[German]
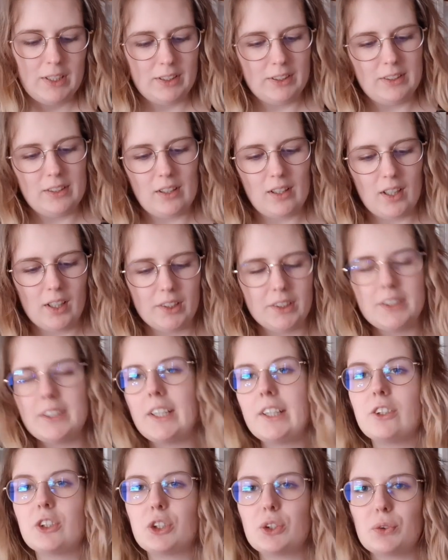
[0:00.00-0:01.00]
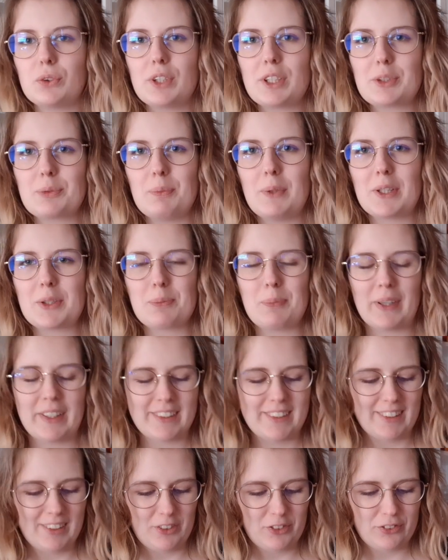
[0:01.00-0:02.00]
Ja, ich denke schon, dass mir das
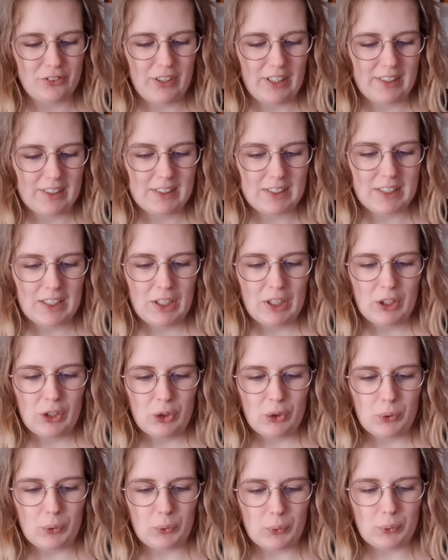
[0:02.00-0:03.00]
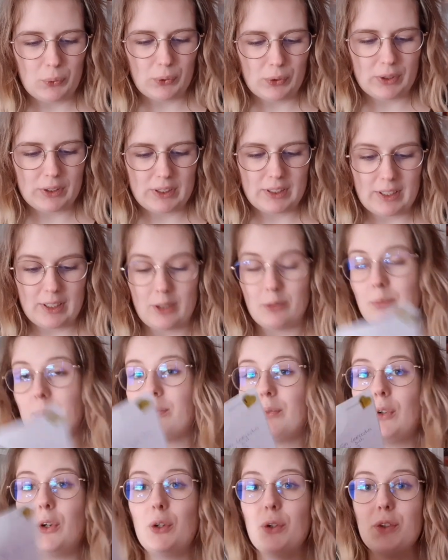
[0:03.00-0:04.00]
Päckchen gefällt und
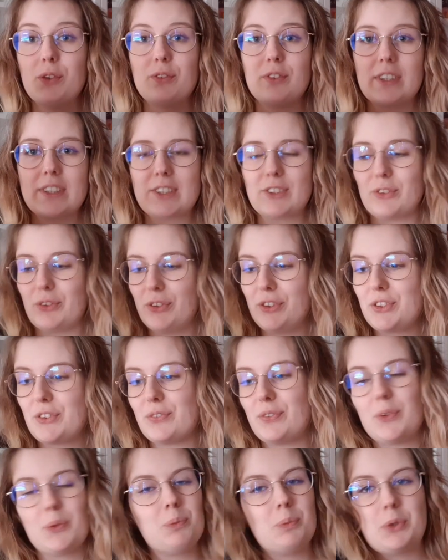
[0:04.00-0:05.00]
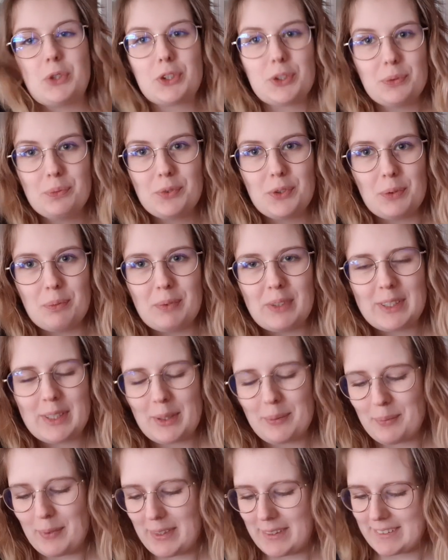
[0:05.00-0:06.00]
ähm, irgendwas Neues wird bestimmt für mich
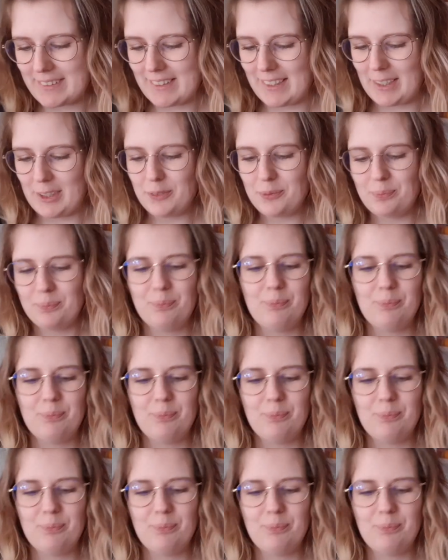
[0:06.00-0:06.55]
dabei sein.